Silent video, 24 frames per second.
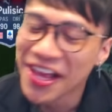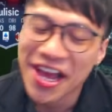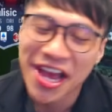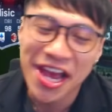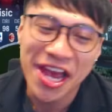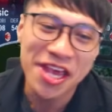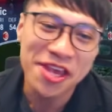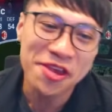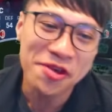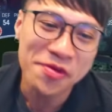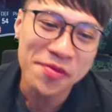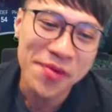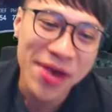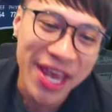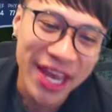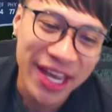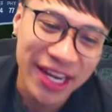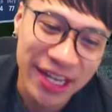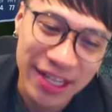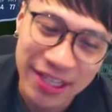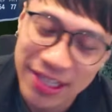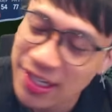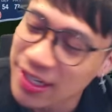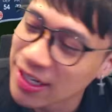ไอยูเว่
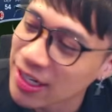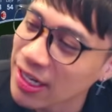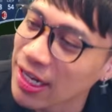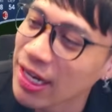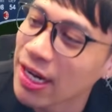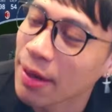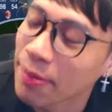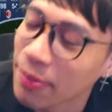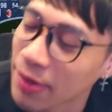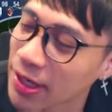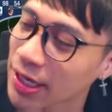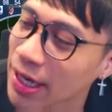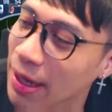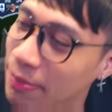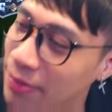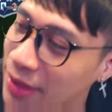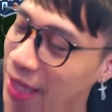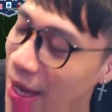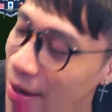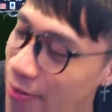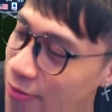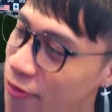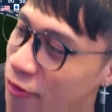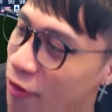เนี่ยเธอเขานับก็นับ
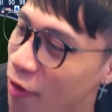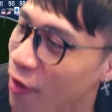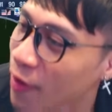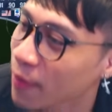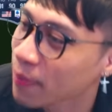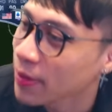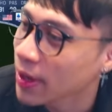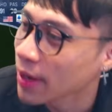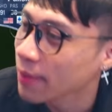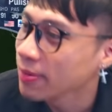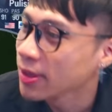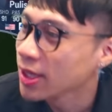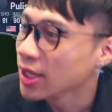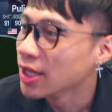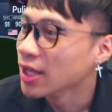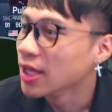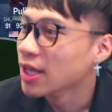ตามฟอร์มครับ